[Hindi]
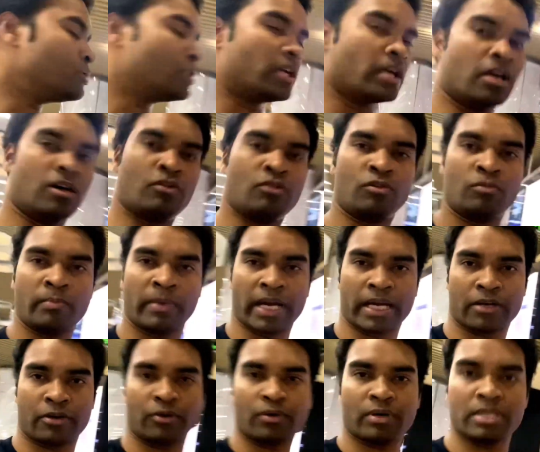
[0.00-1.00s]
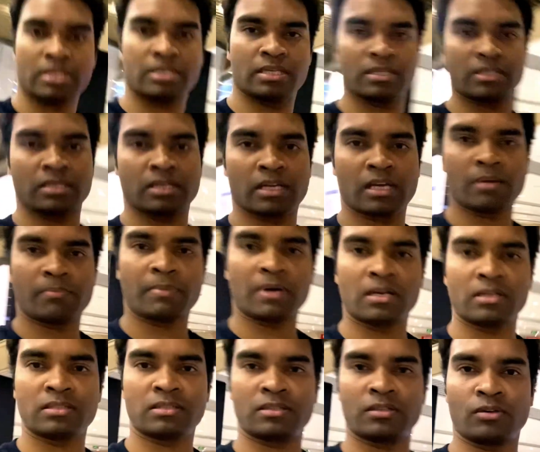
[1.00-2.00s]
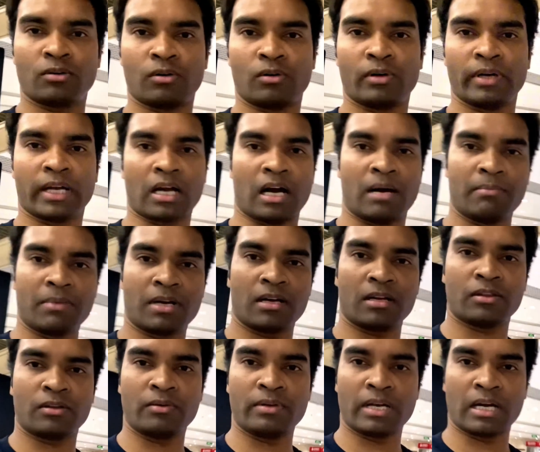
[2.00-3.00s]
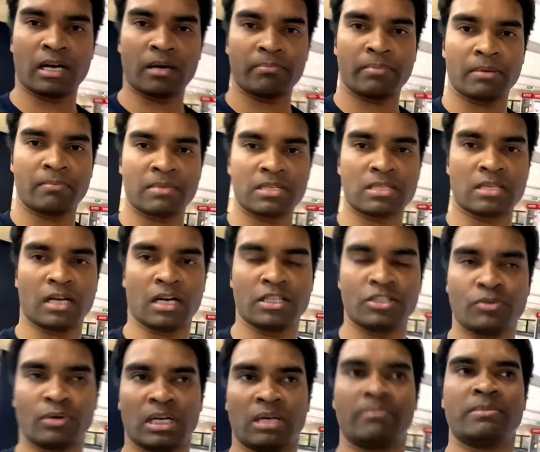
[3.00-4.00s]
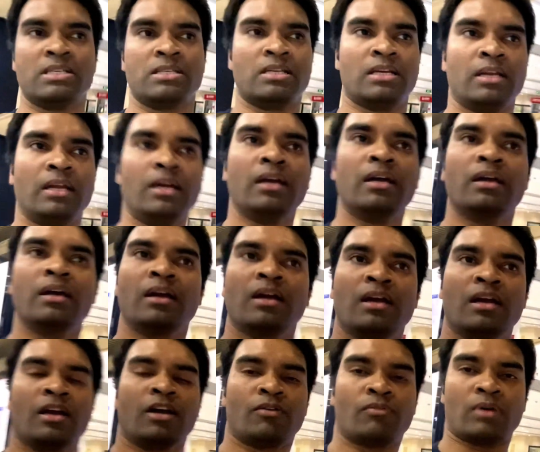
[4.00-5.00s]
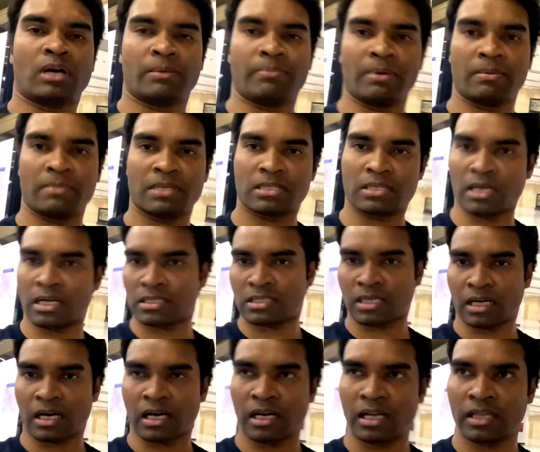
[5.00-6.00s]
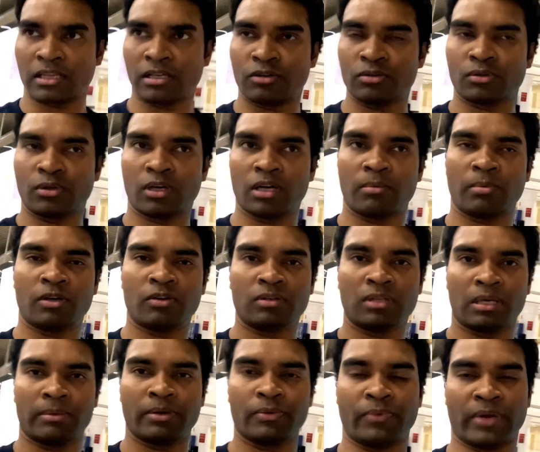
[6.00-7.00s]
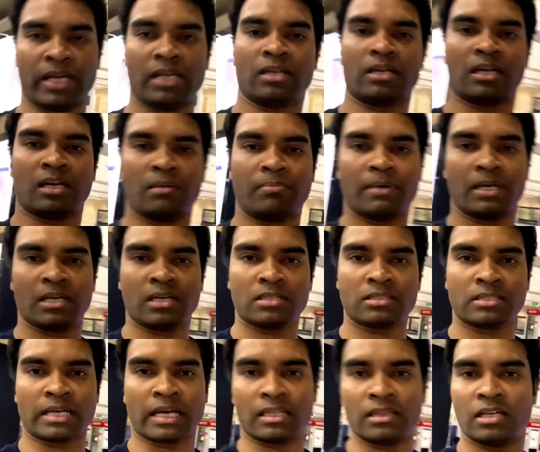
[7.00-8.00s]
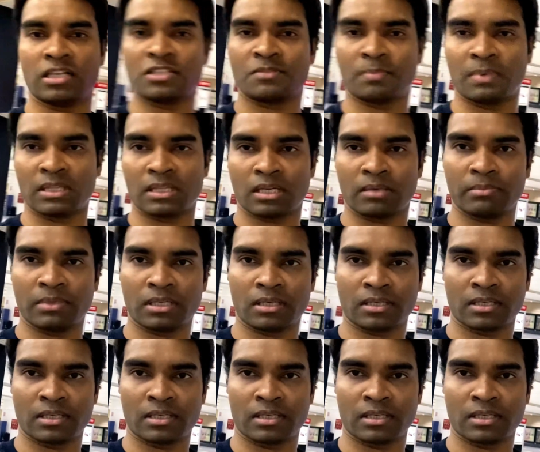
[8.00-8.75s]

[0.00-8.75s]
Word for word: गया हूँ मेट्रो स्टेशन के पास तो एक काम करता हूँ यहाँ पे मसाज वाला मशीन है वहाँ पे मसाज करा लेता हूँ थोड़ा बहुत अभी वेट करना पड़ेगा शायद दस पंद्रह मिनट